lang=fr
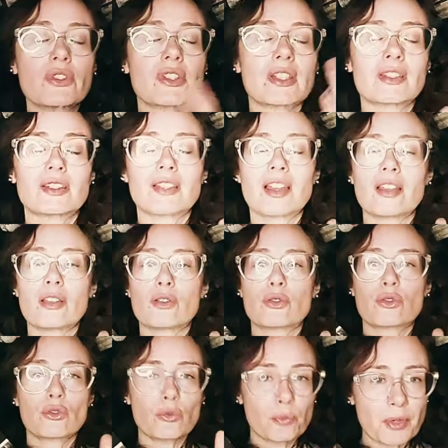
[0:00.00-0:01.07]
c'était
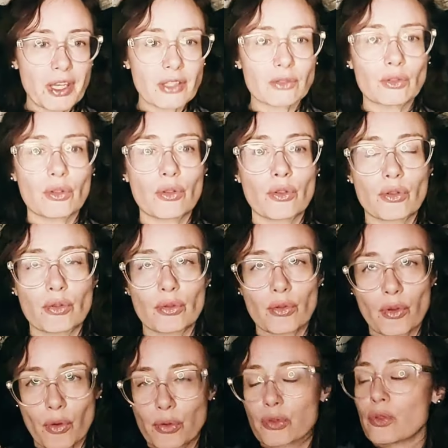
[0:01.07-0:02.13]
super dans
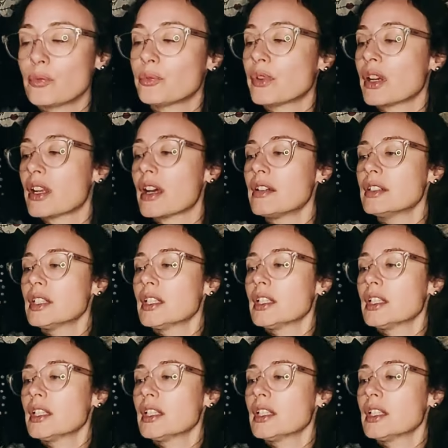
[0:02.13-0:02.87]
en ce point-là.